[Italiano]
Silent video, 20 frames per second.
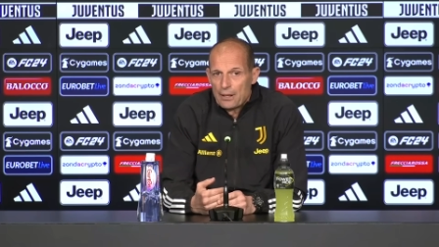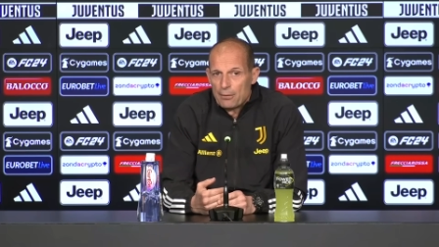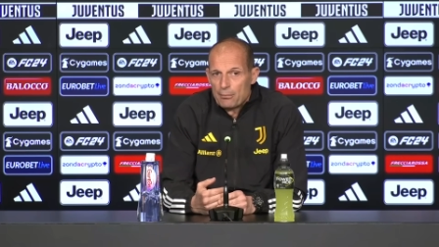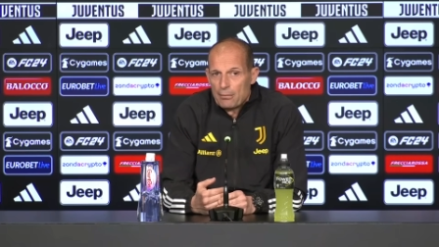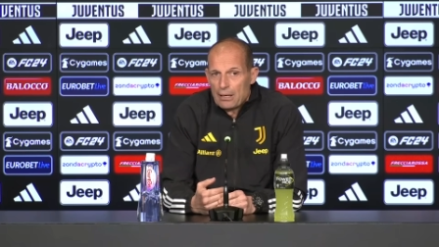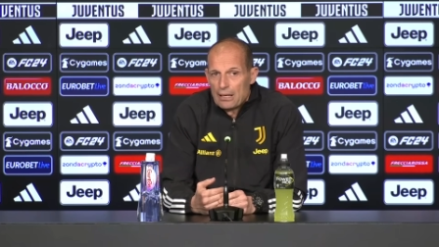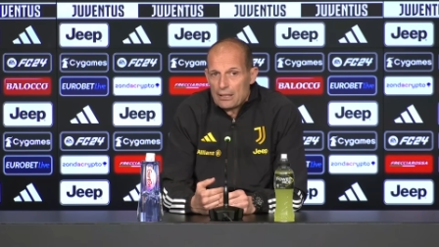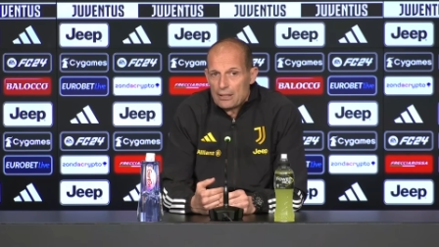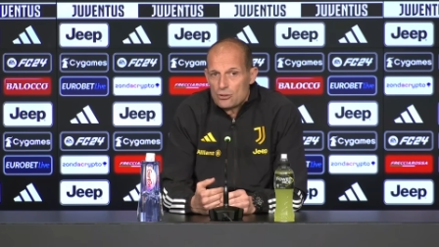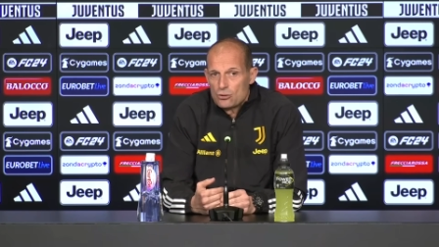
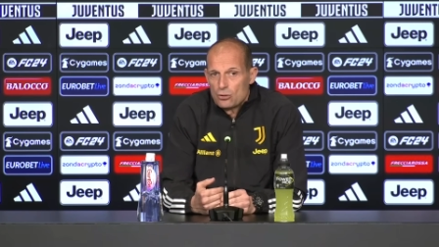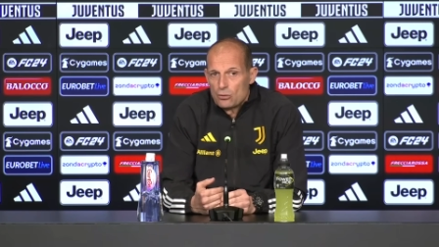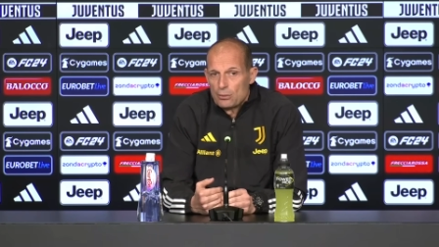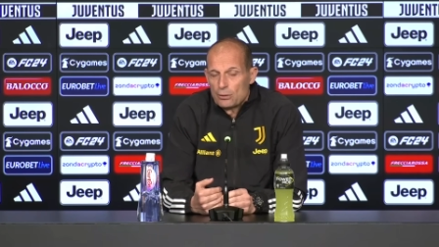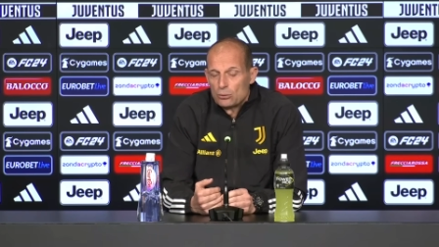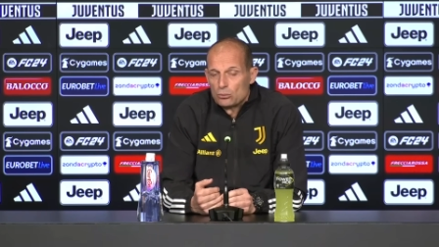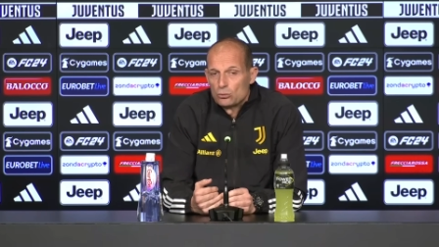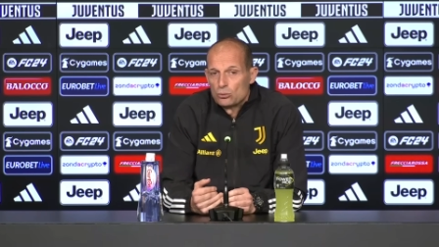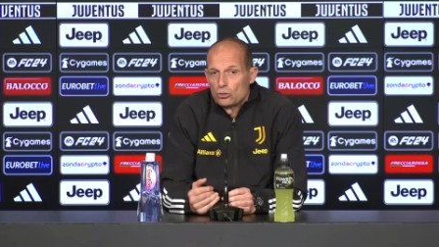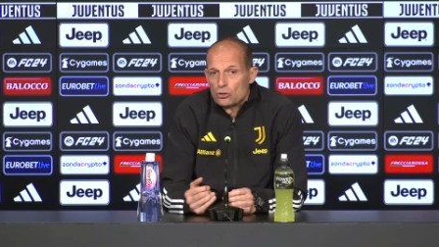ma
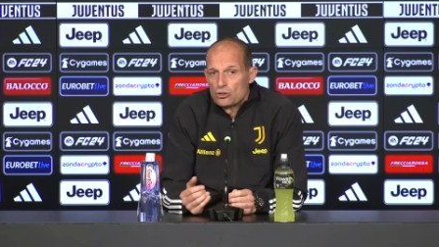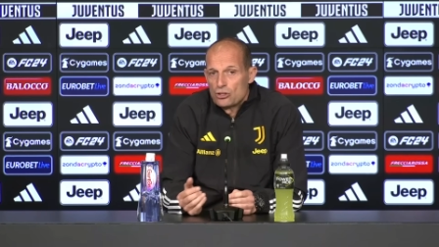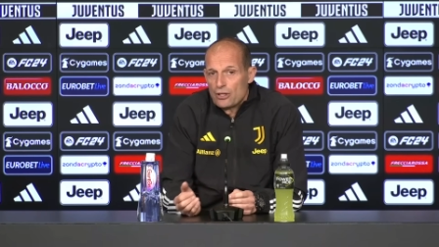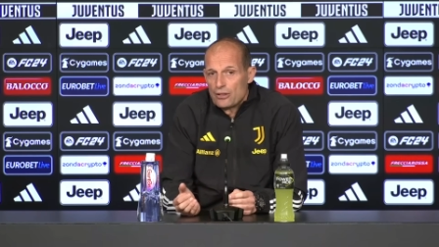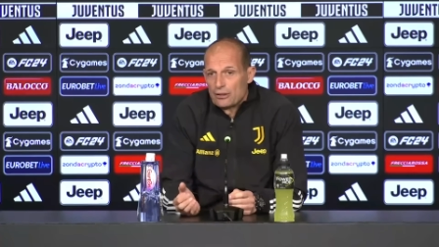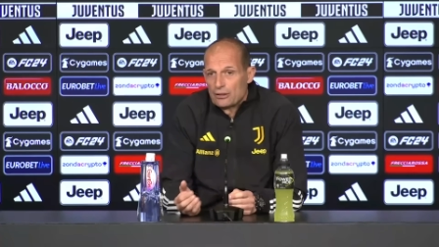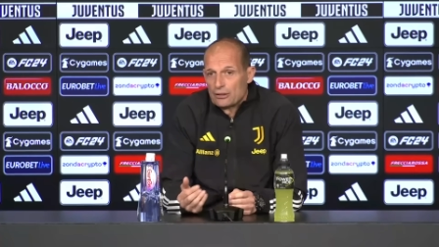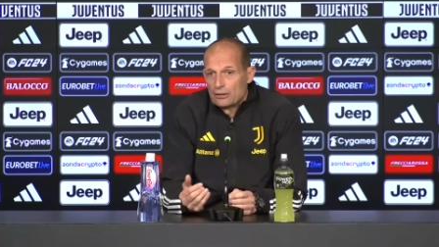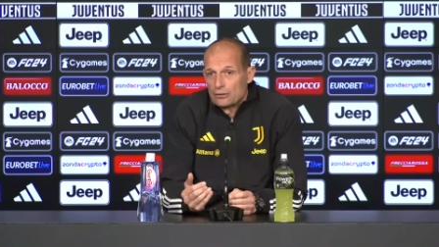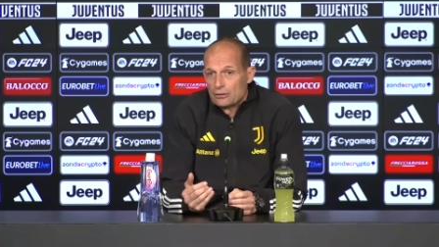soprattutto
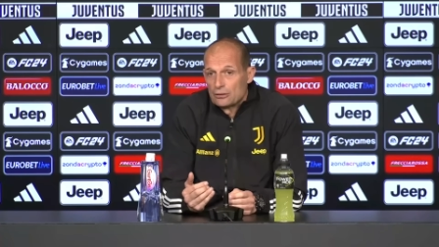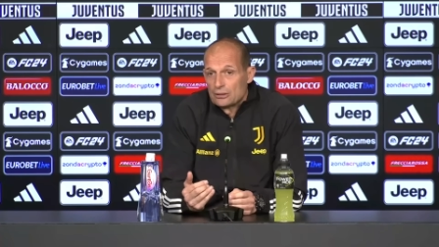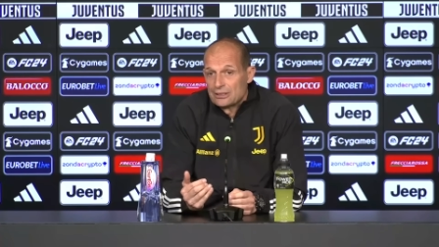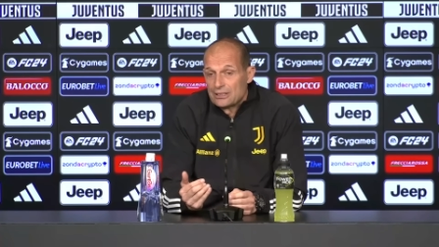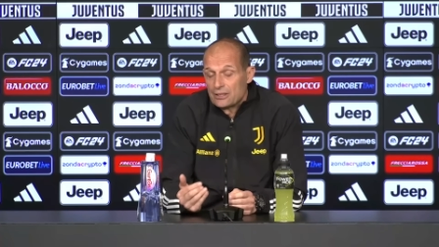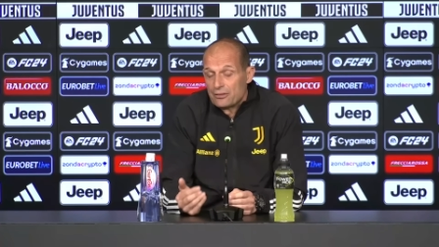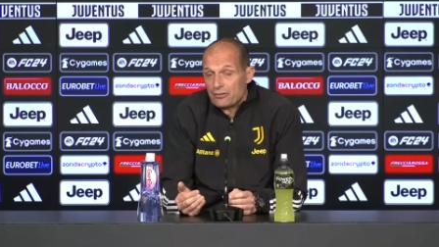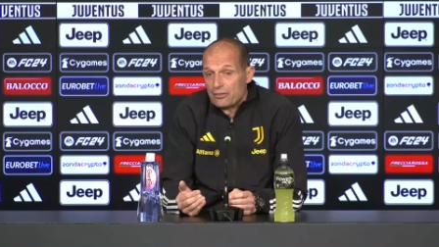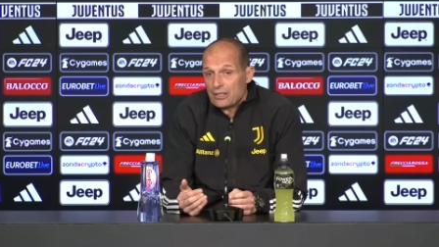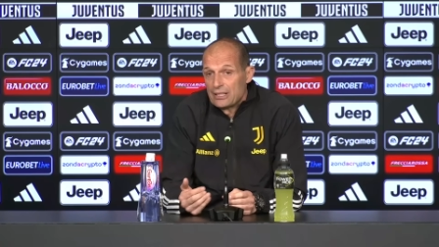
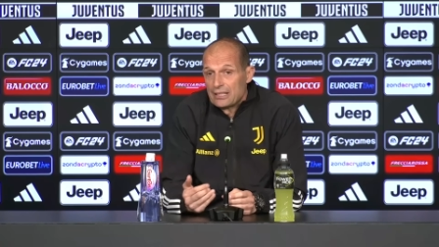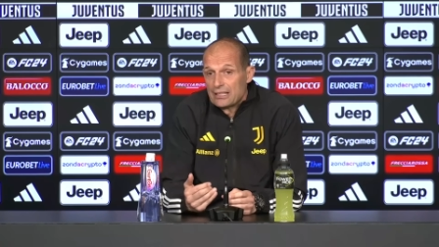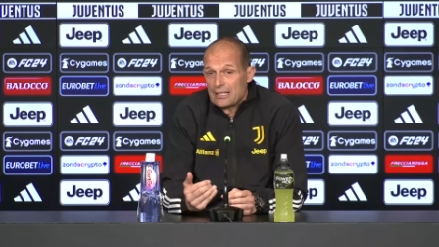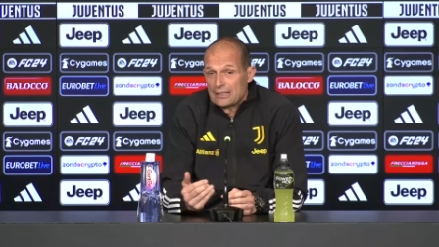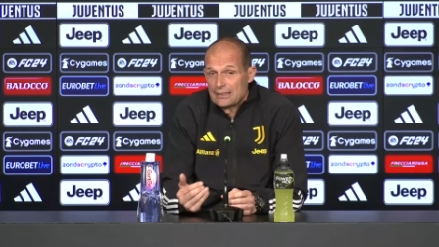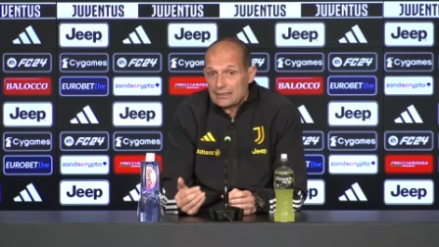servire da